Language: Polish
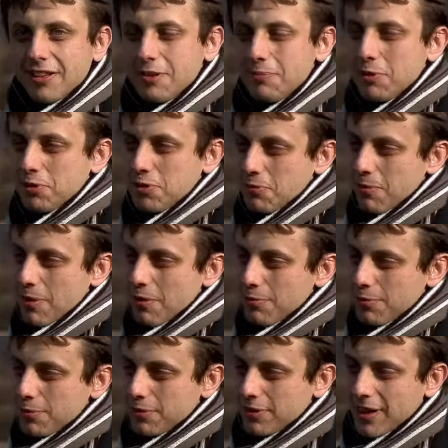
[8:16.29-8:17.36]
tymi osobami
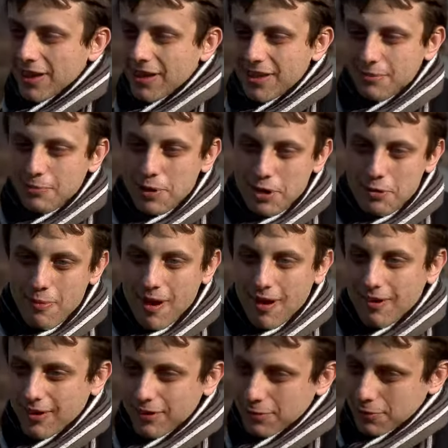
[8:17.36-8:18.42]
były tak
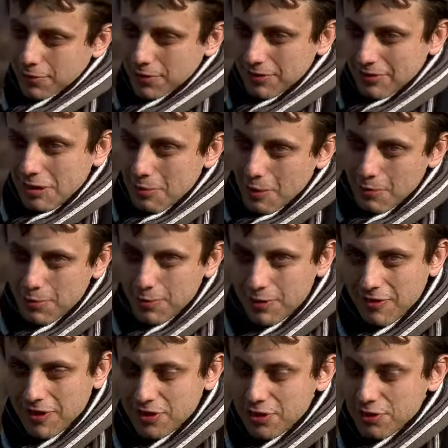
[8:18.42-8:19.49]
minimalne, to właśnie chyba były
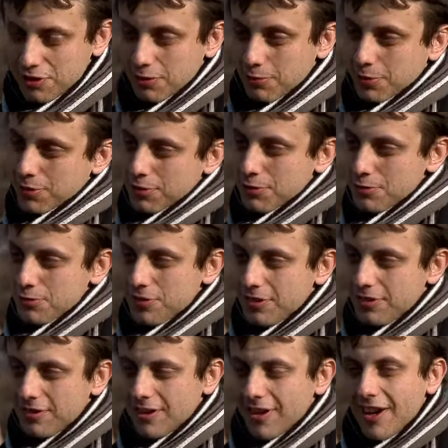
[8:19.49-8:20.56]
dwa czy trzy głosy
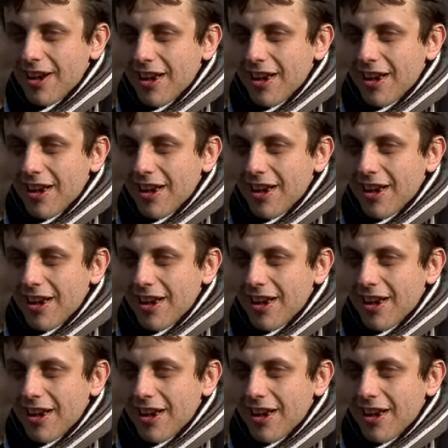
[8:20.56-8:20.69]
różnicy,